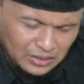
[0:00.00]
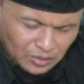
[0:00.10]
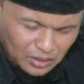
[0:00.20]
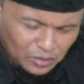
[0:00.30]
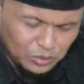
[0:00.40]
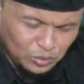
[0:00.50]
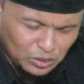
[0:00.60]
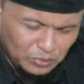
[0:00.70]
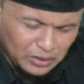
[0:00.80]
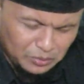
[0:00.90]
ya Allah untuk
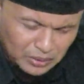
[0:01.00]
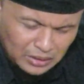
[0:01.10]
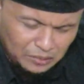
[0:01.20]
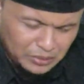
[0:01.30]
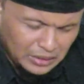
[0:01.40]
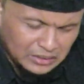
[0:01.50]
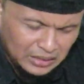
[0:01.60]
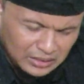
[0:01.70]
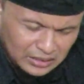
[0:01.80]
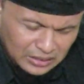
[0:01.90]
teman-teman kami yang
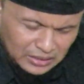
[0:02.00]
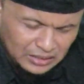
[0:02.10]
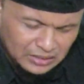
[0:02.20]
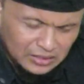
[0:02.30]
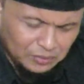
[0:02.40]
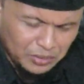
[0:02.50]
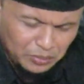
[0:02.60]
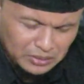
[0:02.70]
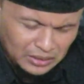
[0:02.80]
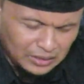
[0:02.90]
saat ini sedang
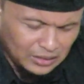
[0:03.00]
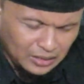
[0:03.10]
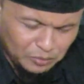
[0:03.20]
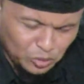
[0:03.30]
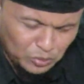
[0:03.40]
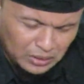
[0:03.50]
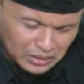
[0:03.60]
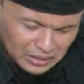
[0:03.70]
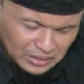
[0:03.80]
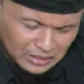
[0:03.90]
bermasalah dalam rumah
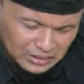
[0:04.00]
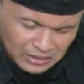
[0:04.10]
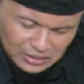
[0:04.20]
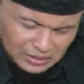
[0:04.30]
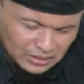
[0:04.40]
tangganya